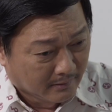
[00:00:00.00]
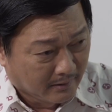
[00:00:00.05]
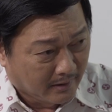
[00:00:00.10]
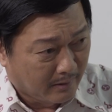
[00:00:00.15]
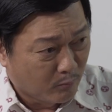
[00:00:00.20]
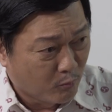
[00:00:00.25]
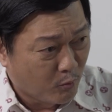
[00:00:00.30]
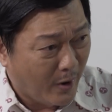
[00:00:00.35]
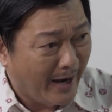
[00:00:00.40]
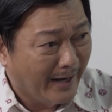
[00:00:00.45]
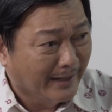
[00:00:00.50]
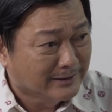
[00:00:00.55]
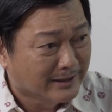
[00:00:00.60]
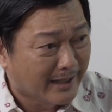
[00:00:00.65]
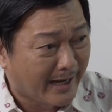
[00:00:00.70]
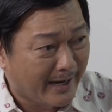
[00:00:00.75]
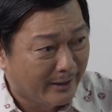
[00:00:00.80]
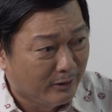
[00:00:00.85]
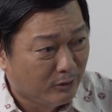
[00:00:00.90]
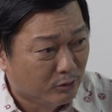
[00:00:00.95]
Em quá
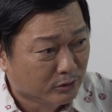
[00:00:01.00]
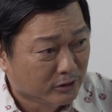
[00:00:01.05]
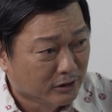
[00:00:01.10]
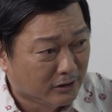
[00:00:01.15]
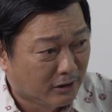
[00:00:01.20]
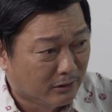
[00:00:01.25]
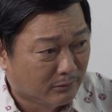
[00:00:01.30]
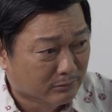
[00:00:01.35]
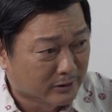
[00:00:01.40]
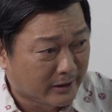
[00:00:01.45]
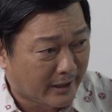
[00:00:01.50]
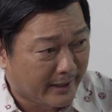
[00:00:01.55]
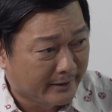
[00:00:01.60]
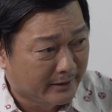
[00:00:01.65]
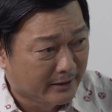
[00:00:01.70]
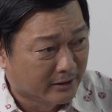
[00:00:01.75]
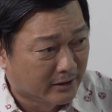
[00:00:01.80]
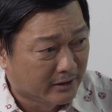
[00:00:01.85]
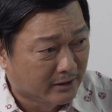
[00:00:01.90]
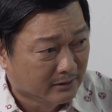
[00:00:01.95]
sai luôn chứ không sai
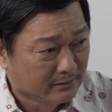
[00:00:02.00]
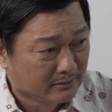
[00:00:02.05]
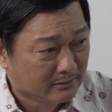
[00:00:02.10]
gì nữa.